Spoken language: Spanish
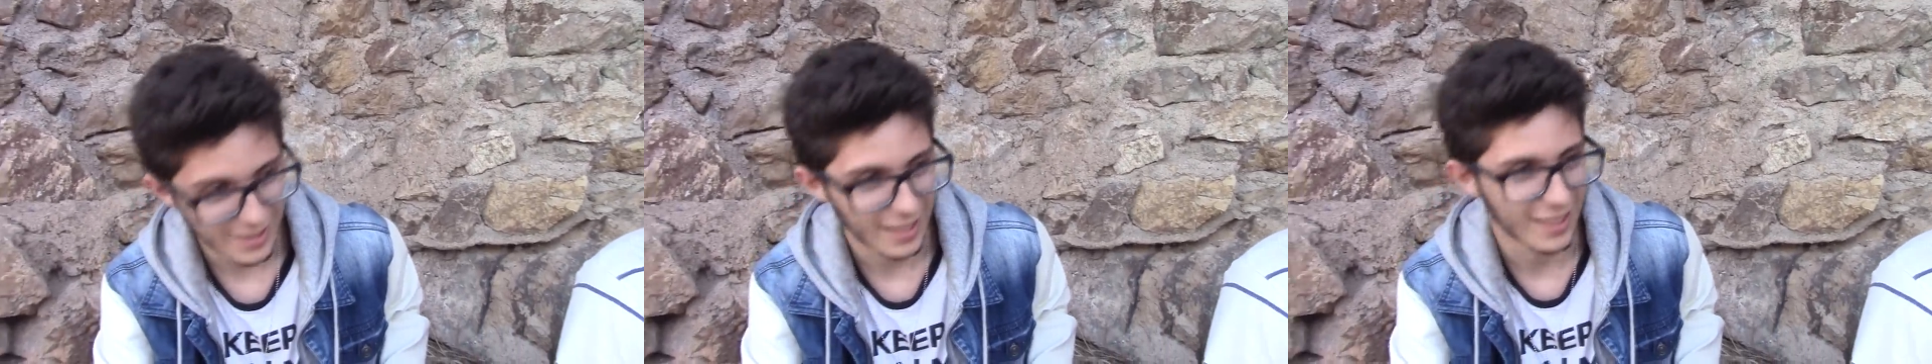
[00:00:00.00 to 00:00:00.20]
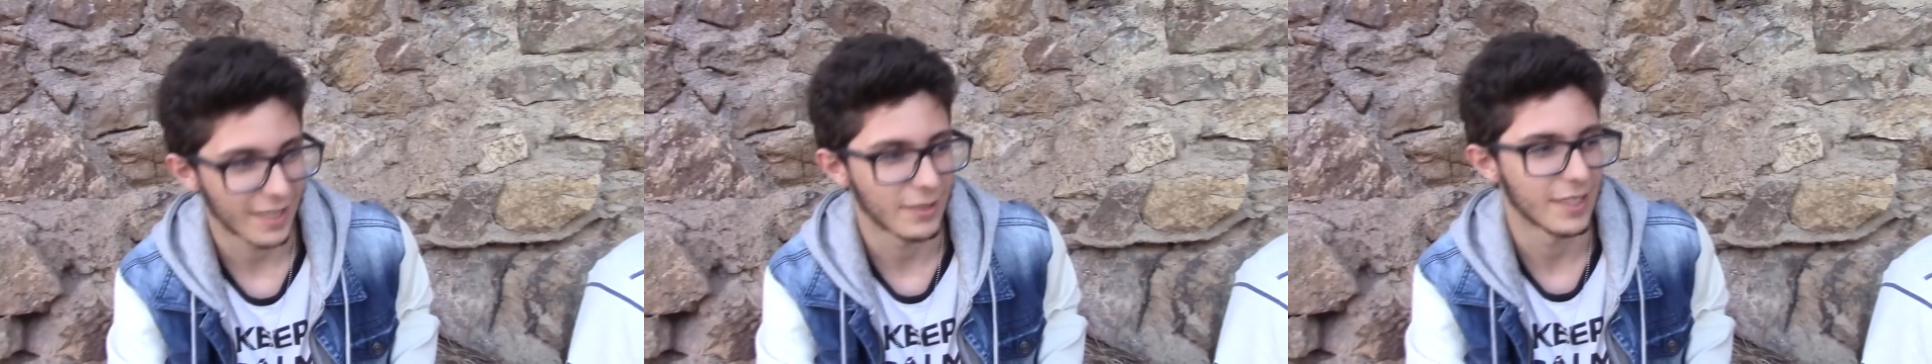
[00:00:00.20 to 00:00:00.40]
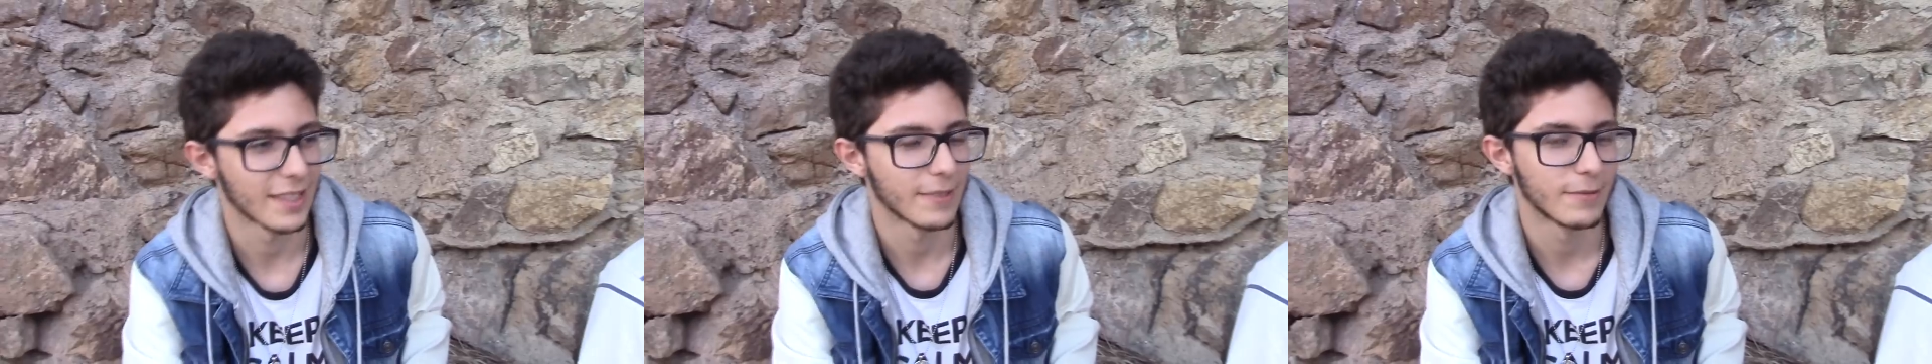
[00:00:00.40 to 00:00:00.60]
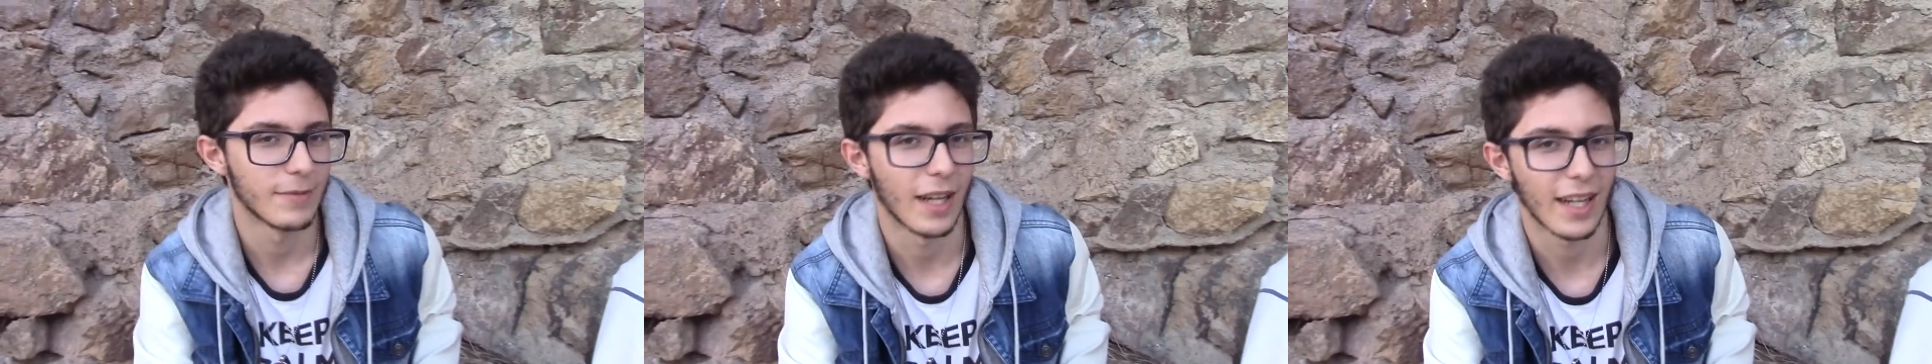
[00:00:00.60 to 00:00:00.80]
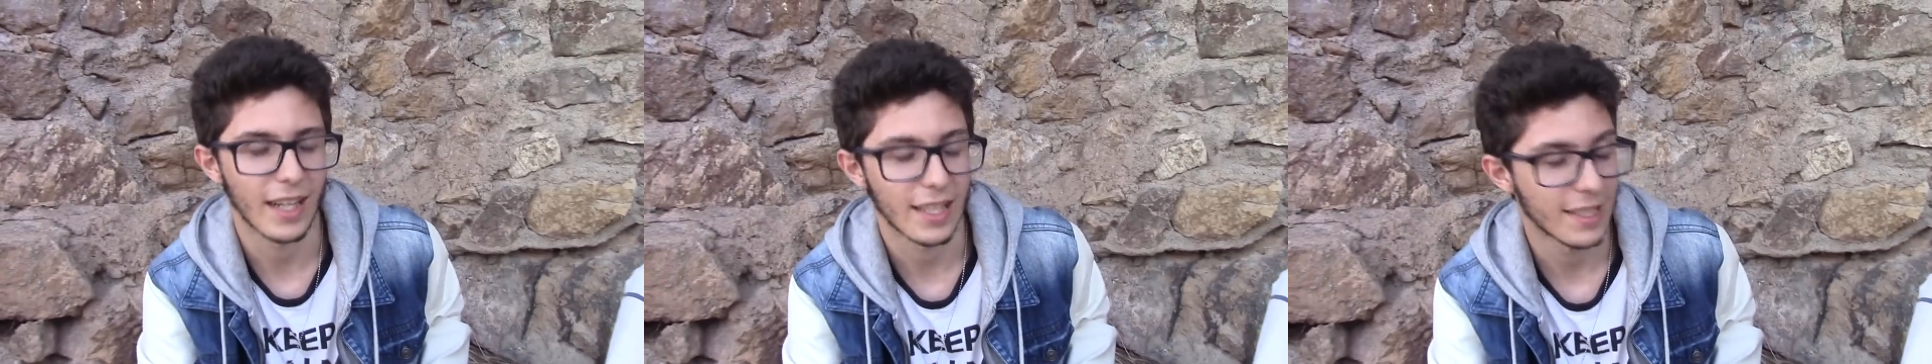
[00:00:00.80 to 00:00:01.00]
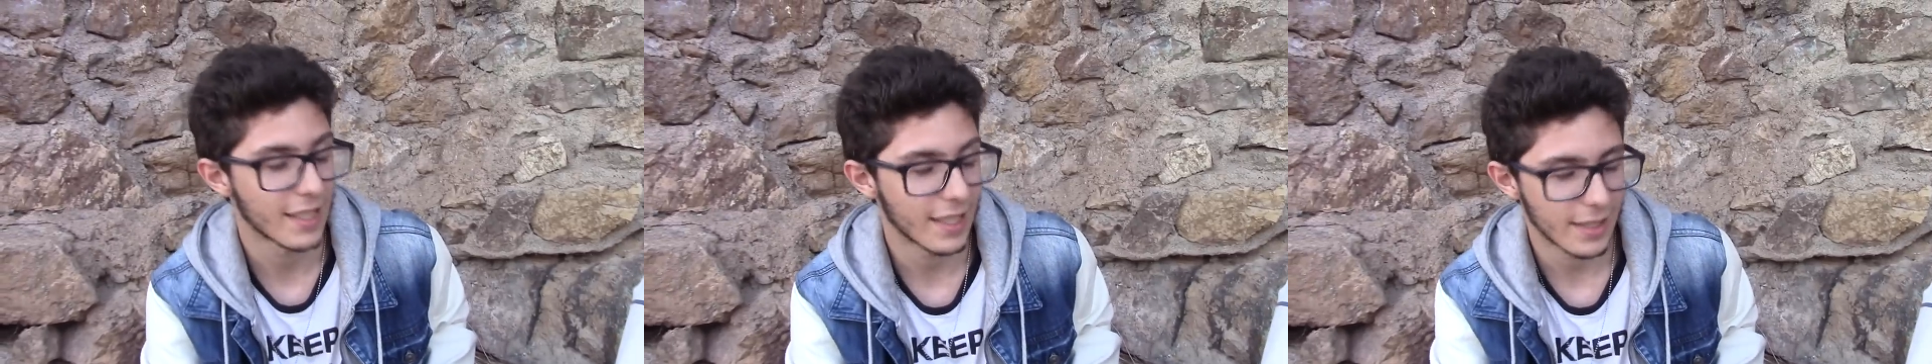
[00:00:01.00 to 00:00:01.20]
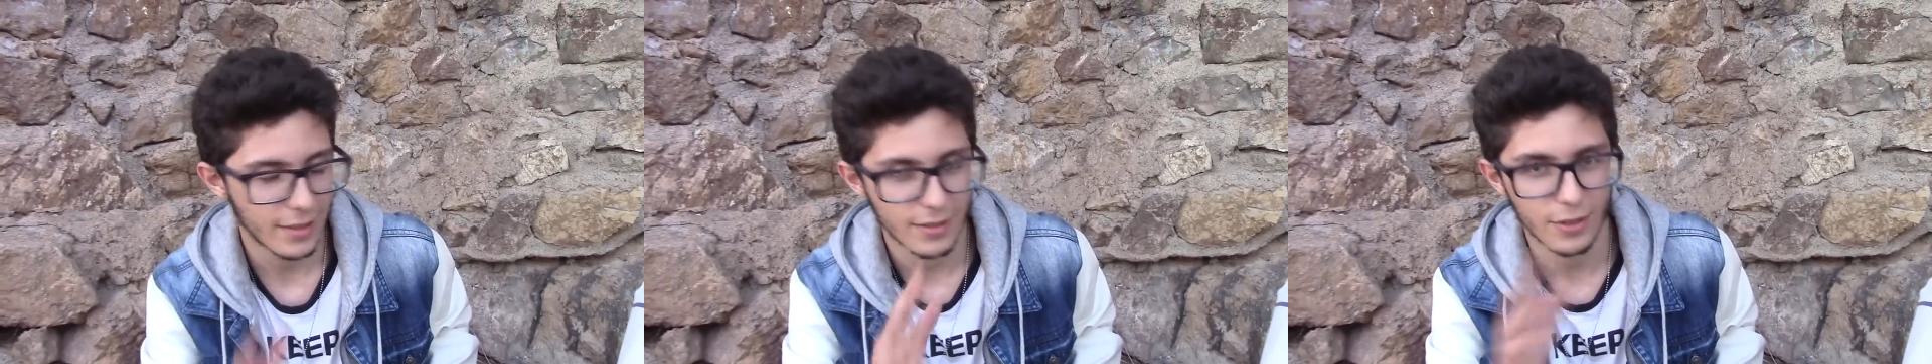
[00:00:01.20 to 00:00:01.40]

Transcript: Exactamente. Angelita,